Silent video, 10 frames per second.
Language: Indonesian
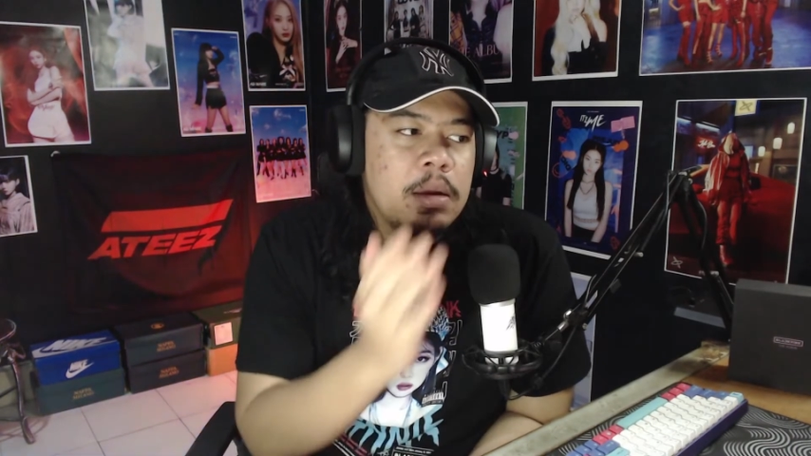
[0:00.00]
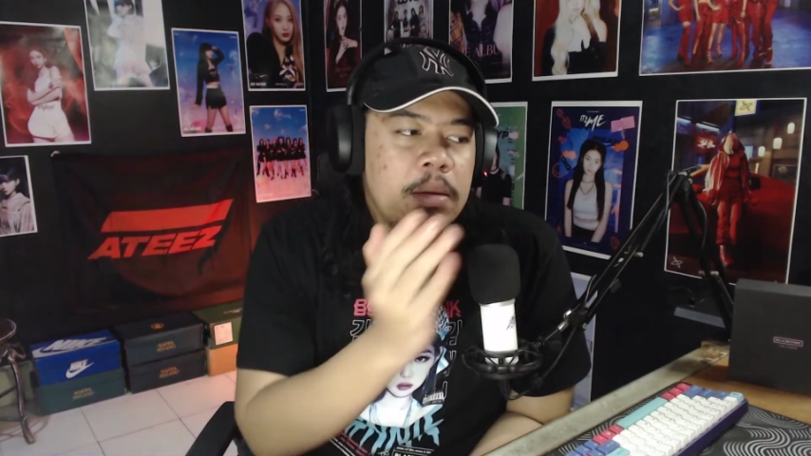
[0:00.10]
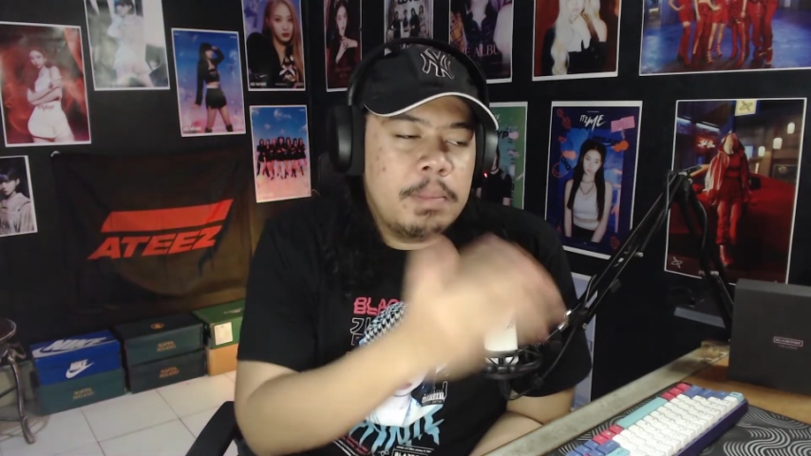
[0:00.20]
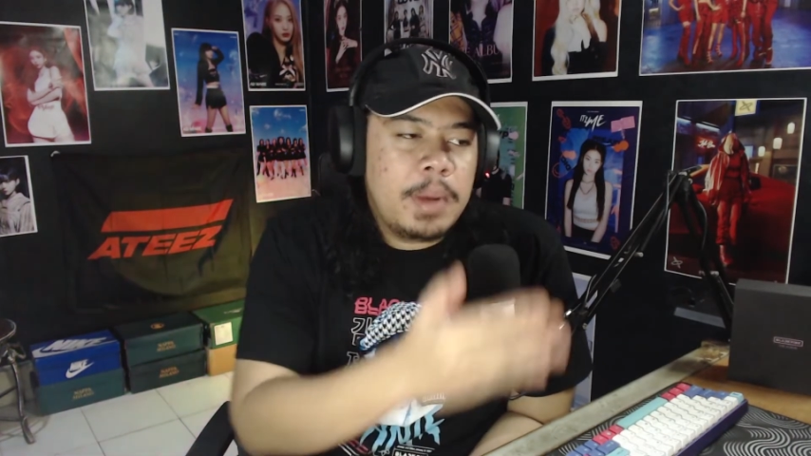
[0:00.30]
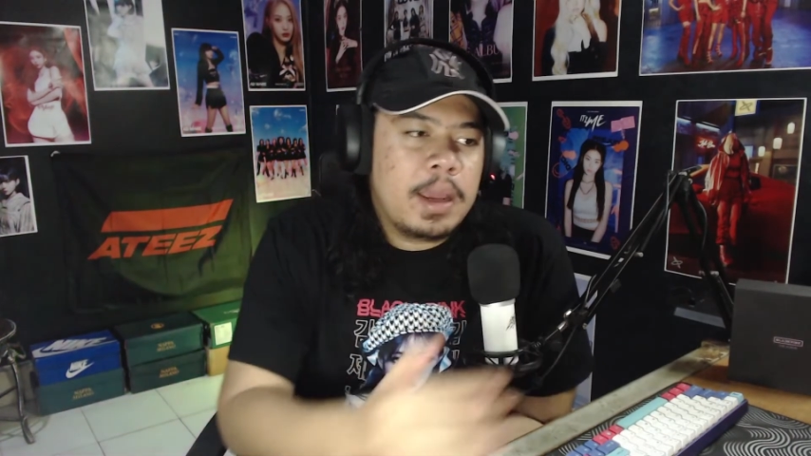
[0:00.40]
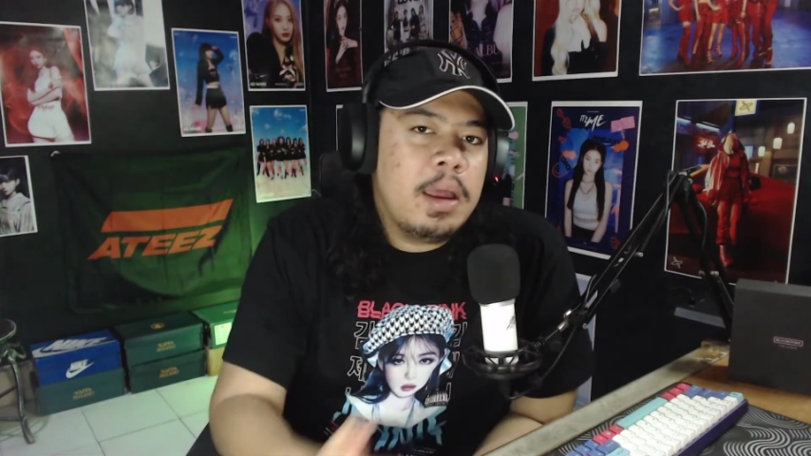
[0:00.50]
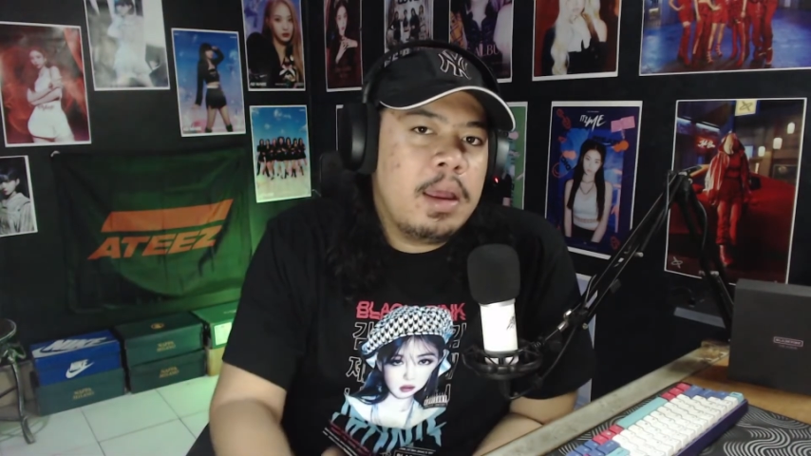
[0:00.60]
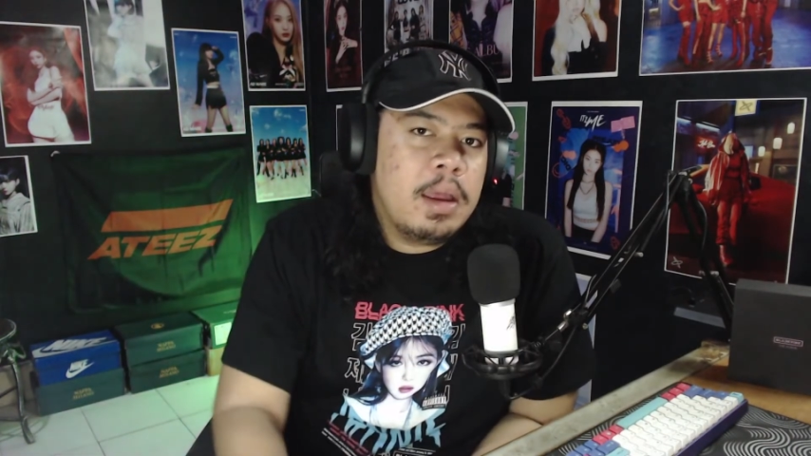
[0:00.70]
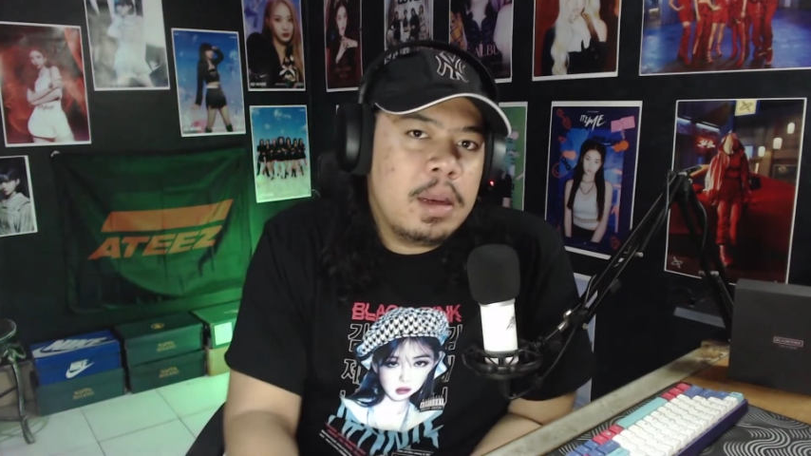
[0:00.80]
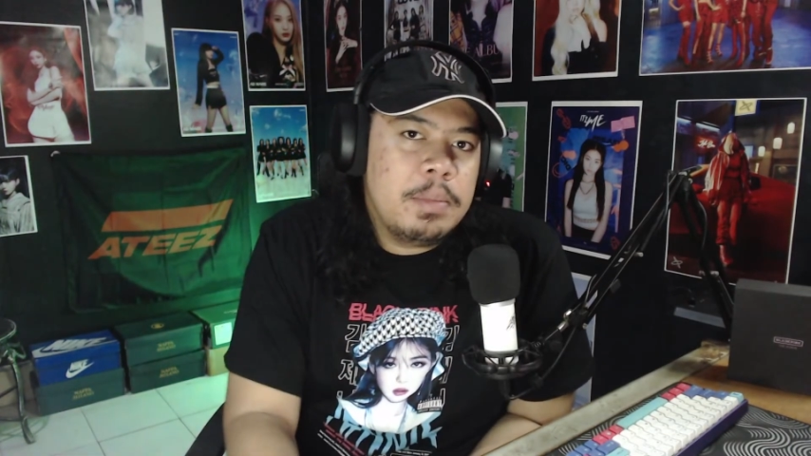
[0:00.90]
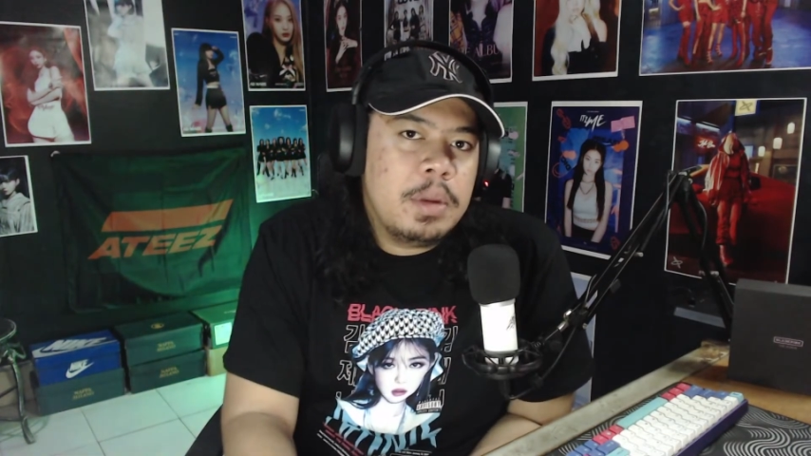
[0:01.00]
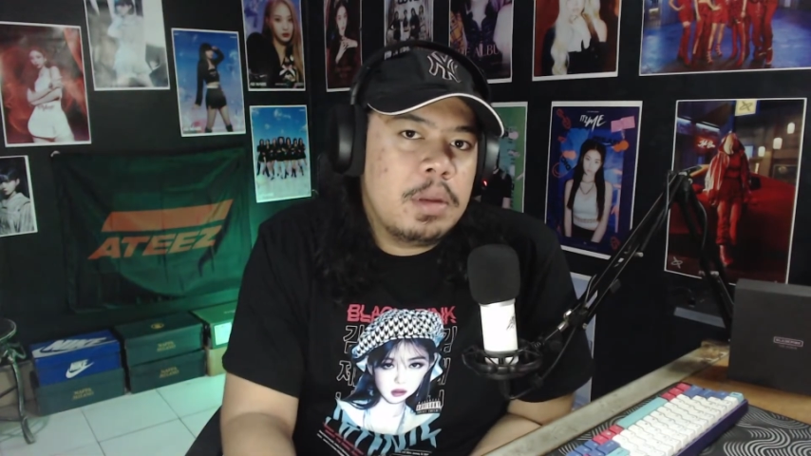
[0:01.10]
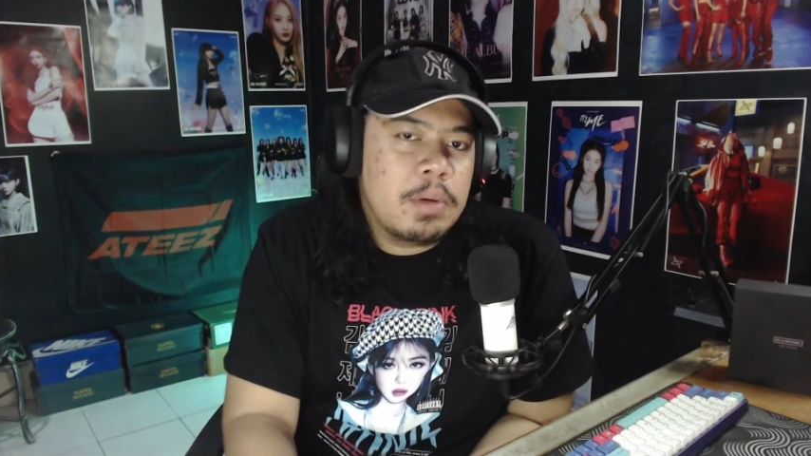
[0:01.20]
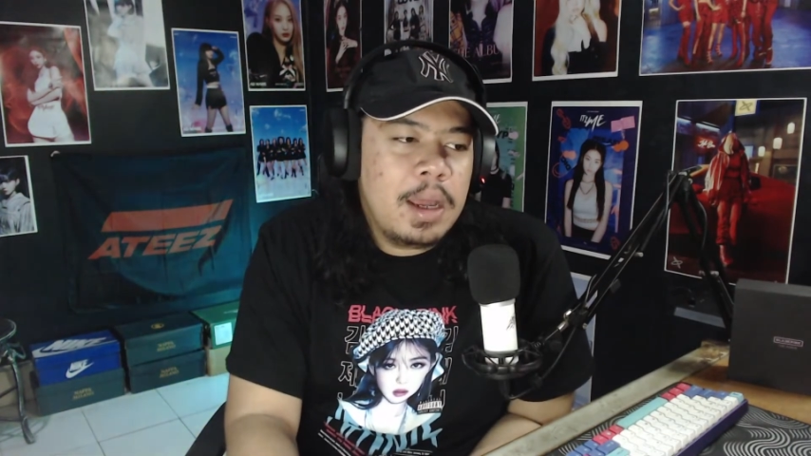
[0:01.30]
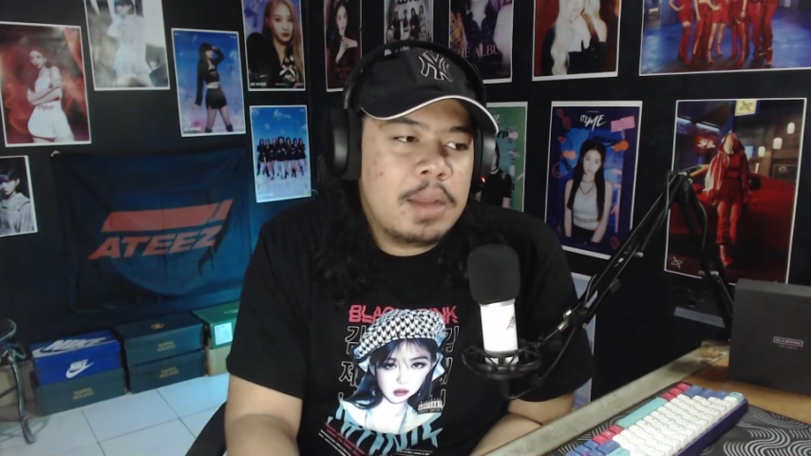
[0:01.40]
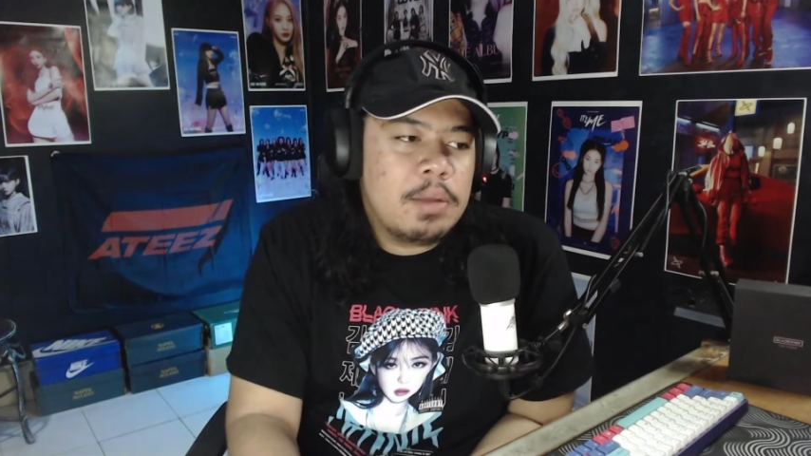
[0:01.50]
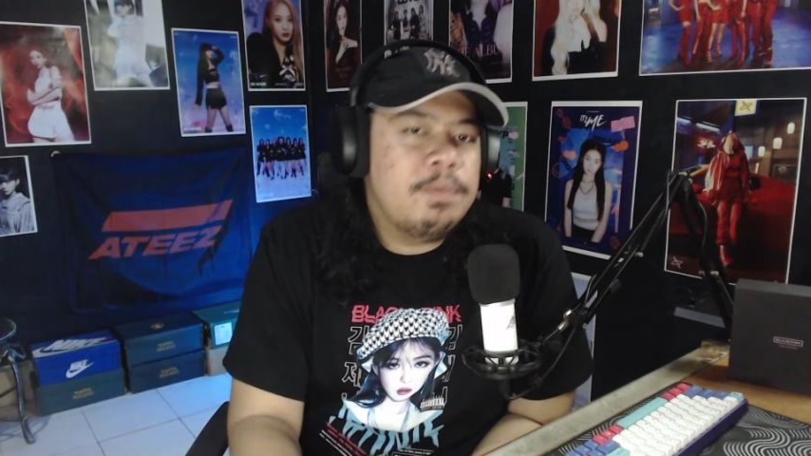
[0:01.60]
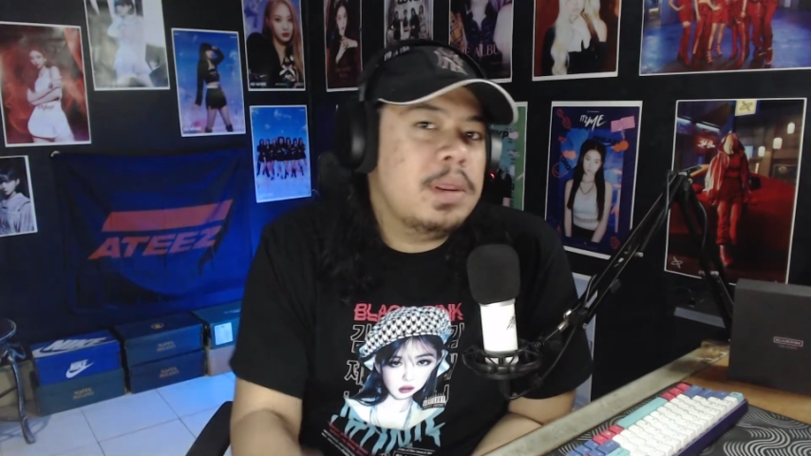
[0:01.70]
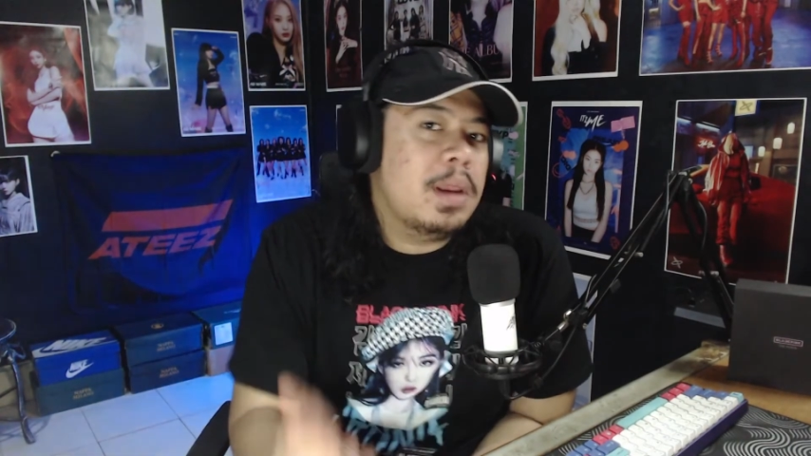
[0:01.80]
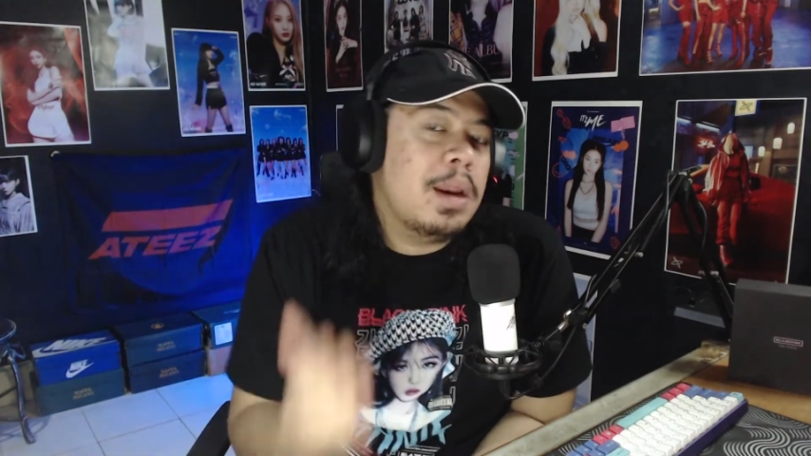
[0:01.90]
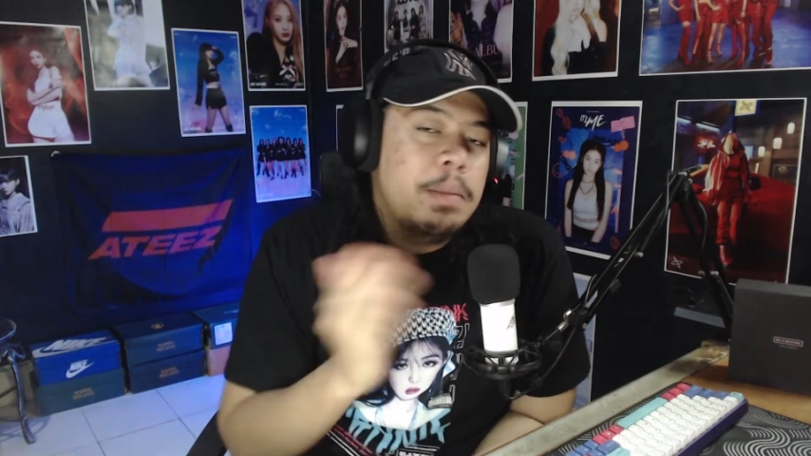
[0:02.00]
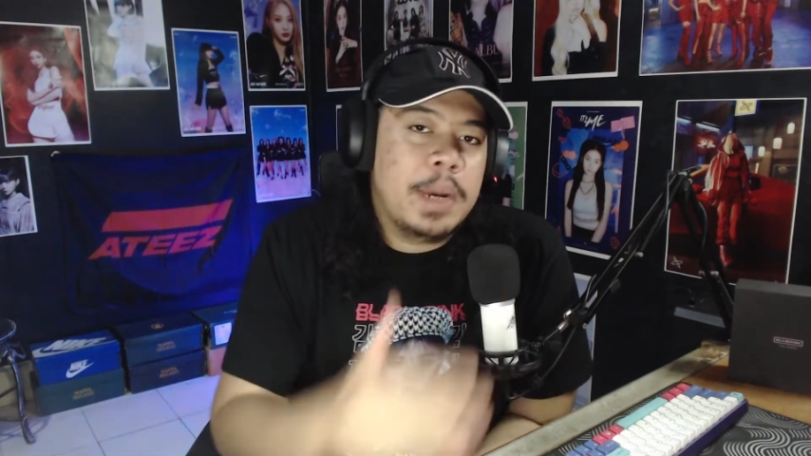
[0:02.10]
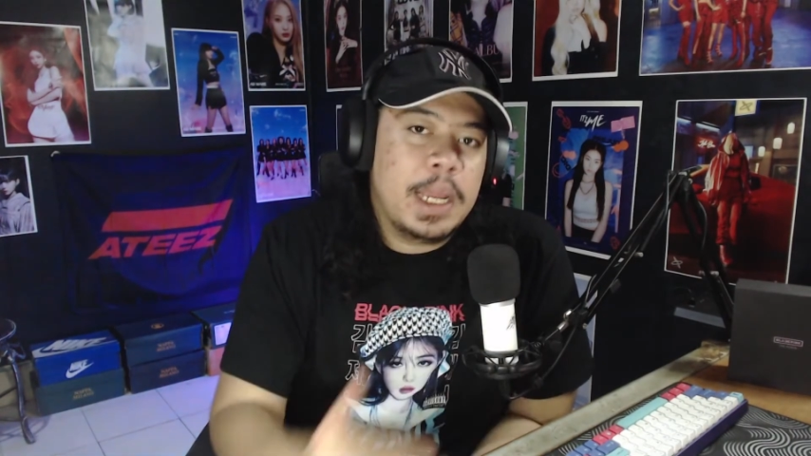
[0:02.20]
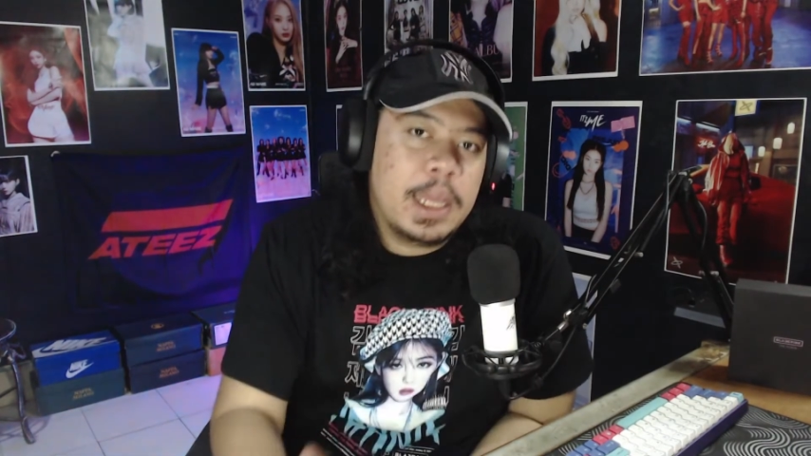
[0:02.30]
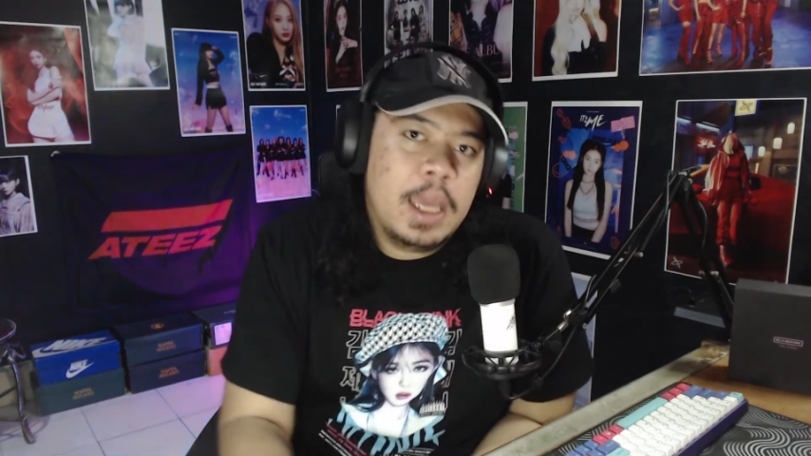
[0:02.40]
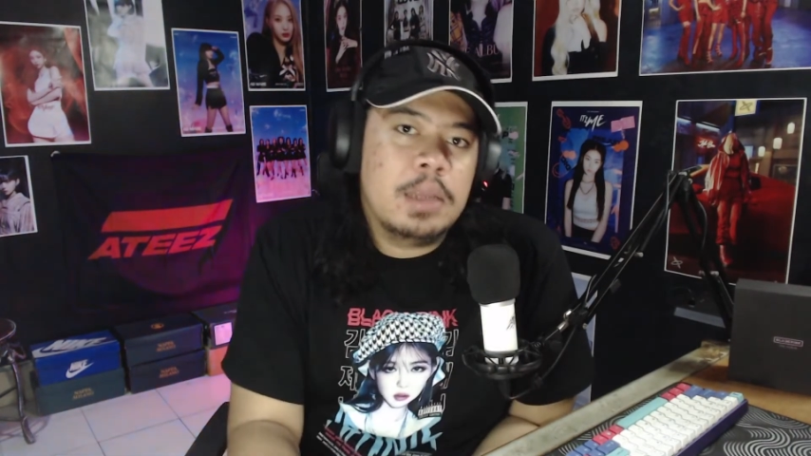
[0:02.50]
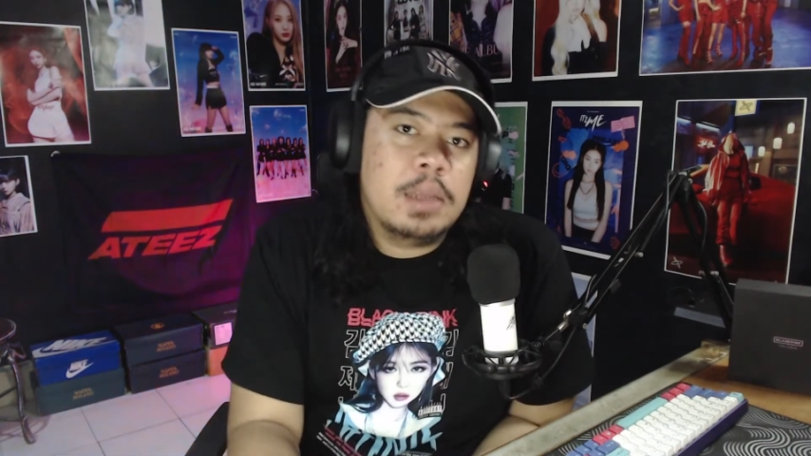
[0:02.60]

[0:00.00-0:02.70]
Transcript: mereka lebih suka atau fit terhadap mereka gitu. Jadi